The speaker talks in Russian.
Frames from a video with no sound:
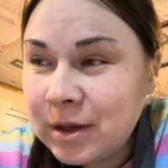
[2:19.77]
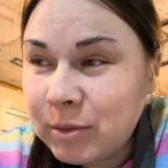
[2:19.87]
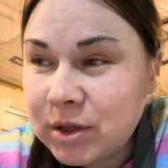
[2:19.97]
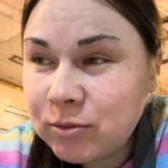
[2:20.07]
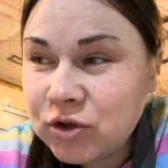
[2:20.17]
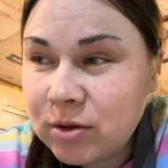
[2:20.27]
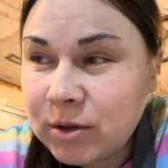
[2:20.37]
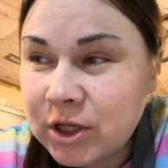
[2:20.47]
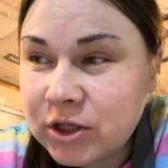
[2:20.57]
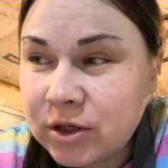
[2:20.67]
Потому что
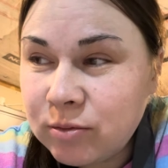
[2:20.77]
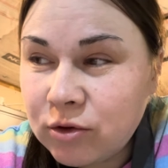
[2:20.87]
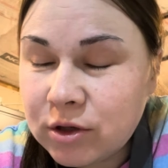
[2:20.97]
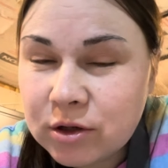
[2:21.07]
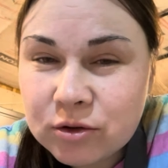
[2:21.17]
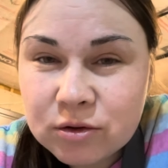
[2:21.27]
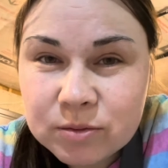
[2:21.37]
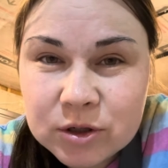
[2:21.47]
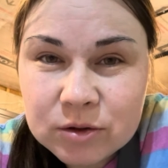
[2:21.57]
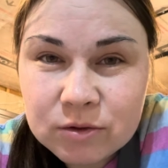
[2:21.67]
младший ребенок,
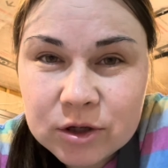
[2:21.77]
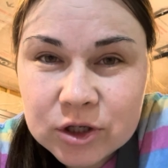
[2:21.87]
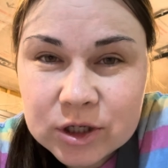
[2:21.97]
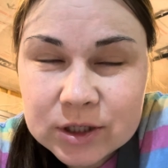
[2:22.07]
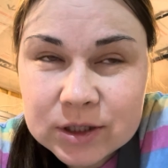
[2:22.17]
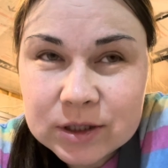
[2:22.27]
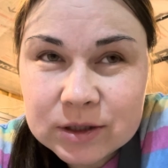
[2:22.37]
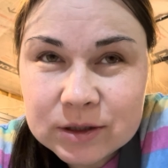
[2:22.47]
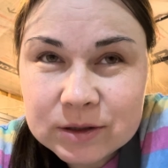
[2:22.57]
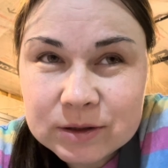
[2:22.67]
которым три года сейчас,
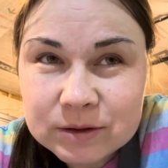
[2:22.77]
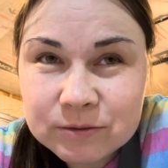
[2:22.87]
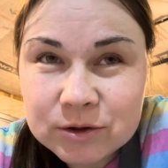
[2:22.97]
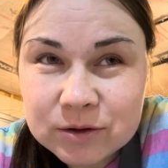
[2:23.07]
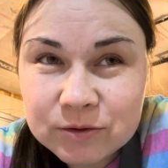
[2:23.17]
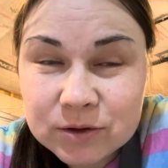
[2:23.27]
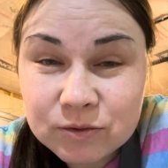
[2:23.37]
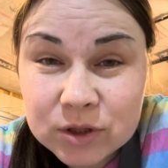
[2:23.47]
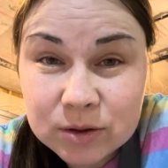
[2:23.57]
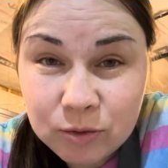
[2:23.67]
э, вот его
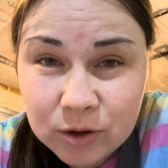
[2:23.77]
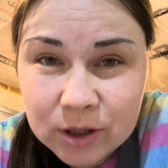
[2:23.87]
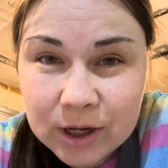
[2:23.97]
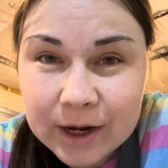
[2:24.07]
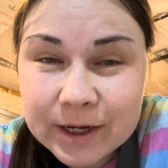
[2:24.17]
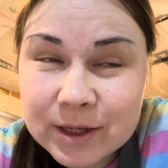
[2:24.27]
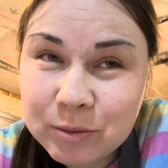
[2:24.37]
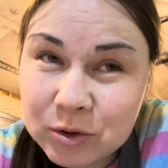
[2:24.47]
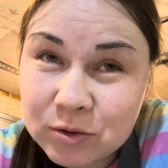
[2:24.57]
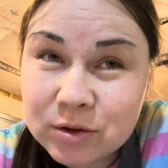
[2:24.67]
зовут Семен, а это
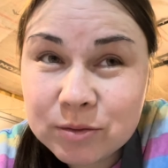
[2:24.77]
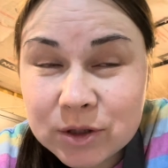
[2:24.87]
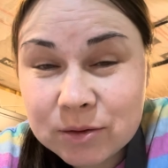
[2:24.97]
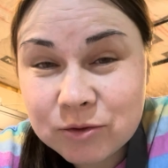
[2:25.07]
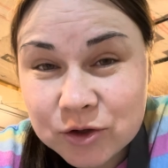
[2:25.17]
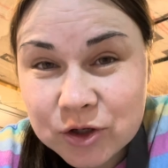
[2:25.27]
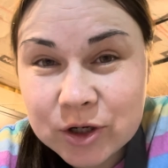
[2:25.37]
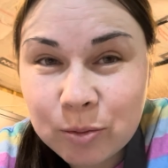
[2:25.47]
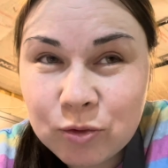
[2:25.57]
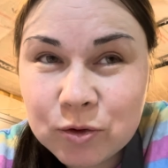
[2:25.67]
Мирон, и мы
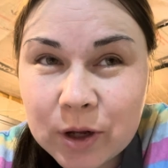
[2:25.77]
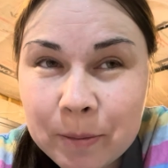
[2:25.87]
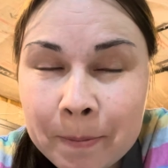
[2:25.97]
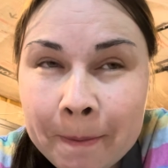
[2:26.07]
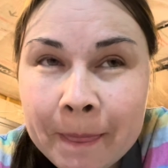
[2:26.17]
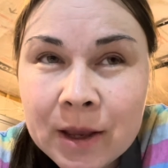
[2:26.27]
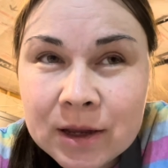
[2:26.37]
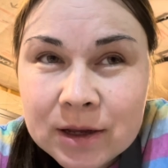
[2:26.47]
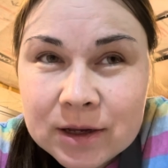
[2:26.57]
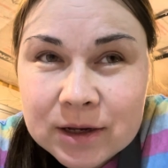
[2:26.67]
немножечко путаем.
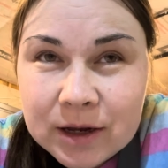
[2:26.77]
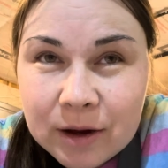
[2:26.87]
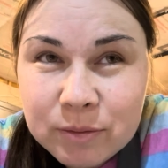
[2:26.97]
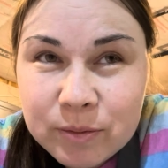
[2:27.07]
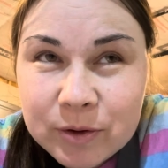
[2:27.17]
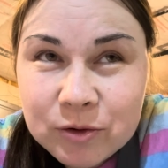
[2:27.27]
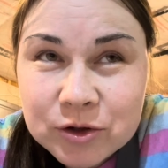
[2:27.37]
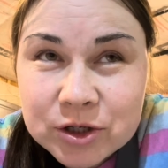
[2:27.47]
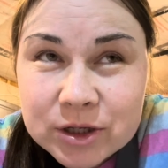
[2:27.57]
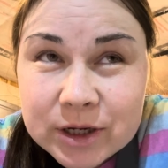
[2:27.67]
Как бы
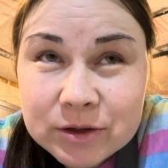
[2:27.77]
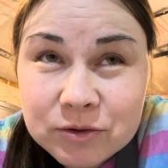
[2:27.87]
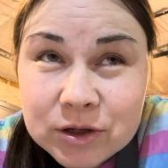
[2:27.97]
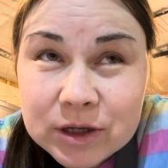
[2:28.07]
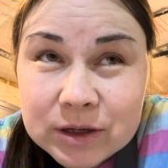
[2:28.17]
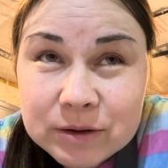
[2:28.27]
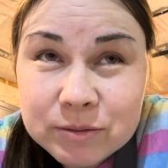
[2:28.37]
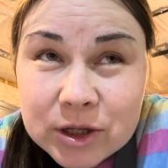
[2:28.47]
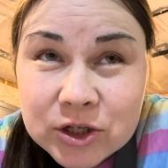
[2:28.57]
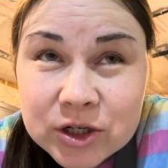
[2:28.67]
похоже, да, ну и
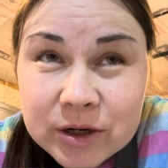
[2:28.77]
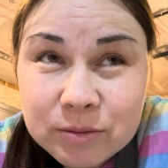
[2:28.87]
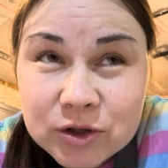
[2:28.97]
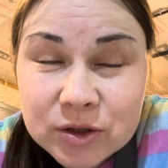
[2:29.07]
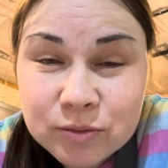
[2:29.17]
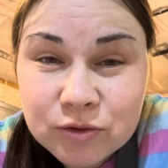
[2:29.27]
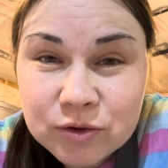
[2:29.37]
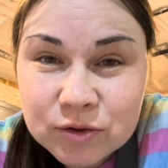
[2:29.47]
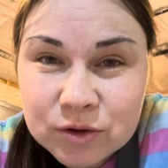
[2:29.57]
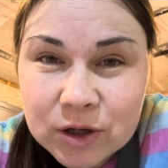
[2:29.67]
младших обычно
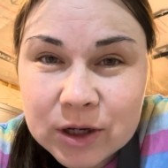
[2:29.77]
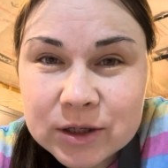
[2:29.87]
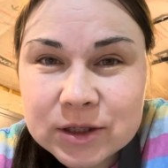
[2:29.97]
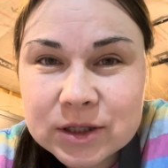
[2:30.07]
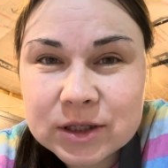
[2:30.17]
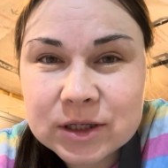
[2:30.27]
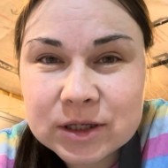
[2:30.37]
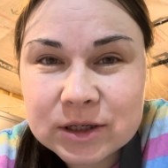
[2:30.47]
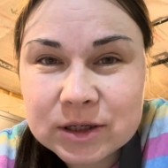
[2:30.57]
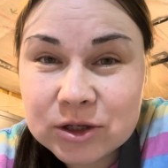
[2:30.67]
путают с
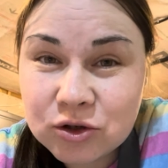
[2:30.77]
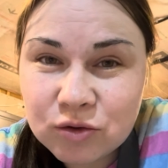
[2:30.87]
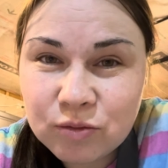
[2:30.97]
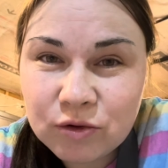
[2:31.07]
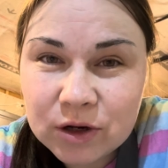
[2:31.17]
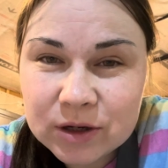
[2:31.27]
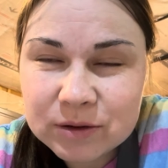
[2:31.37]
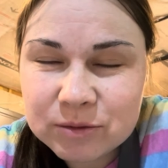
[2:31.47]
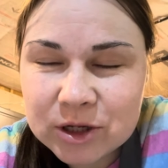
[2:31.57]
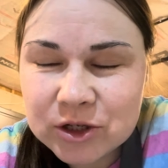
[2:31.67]
еще более
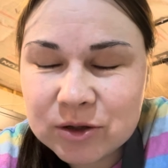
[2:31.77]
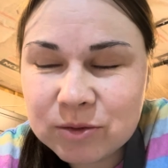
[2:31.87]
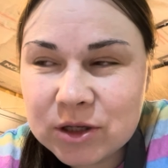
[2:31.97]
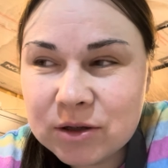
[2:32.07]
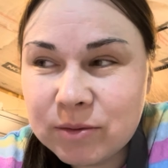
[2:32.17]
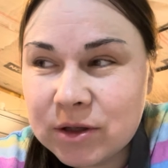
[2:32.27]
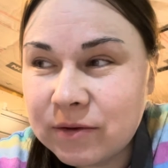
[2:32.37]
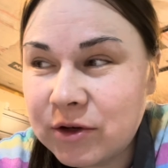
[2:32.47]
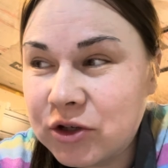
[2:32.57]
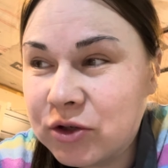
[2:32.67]
младшими детьми,
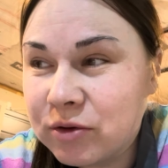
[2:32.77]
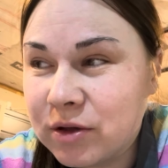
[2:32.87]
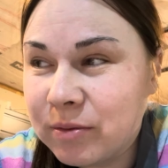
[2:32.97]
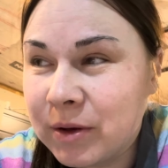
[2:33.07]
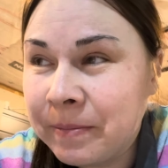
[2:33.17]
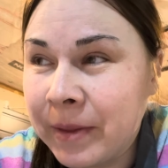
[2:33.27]
новорожденными.